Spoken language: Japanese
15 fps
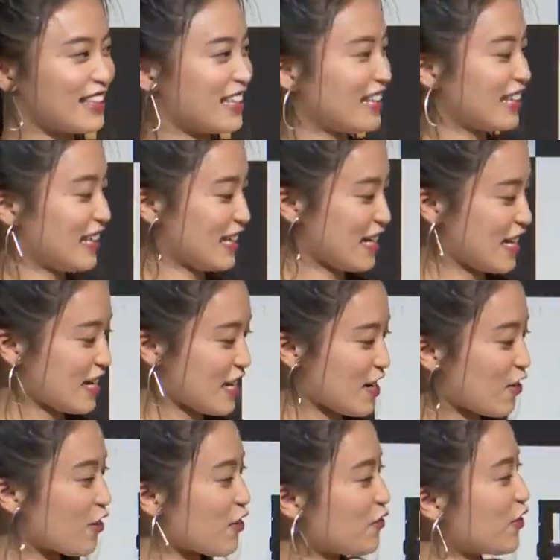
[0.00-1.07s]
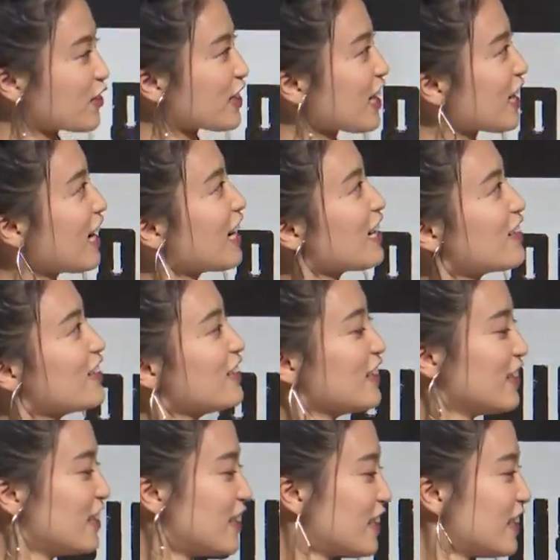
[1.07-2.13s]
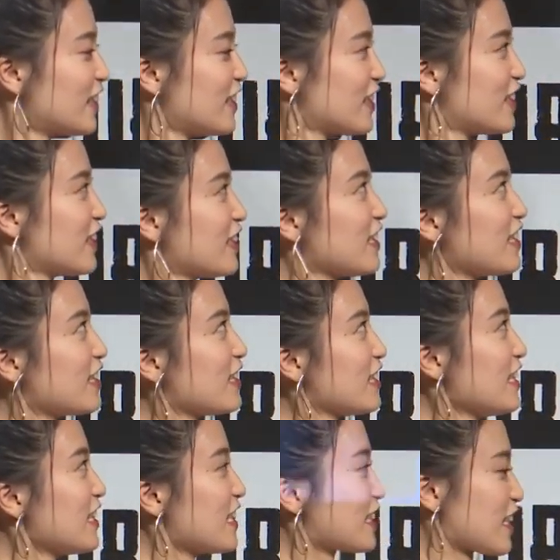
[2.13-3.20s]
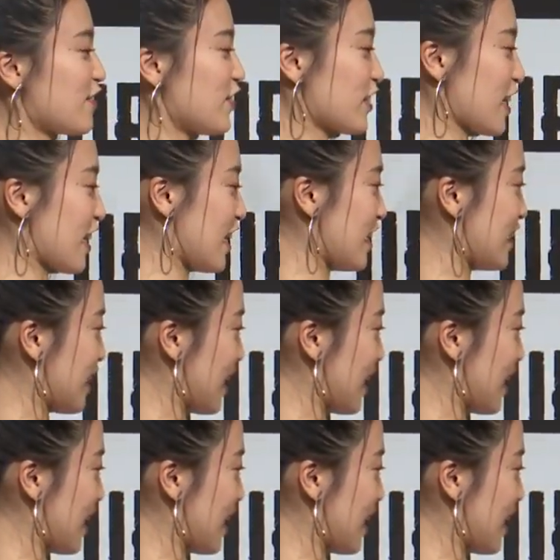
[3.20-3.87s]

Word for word: はいこれ持って帰ろうぜひいいですか持って帰っ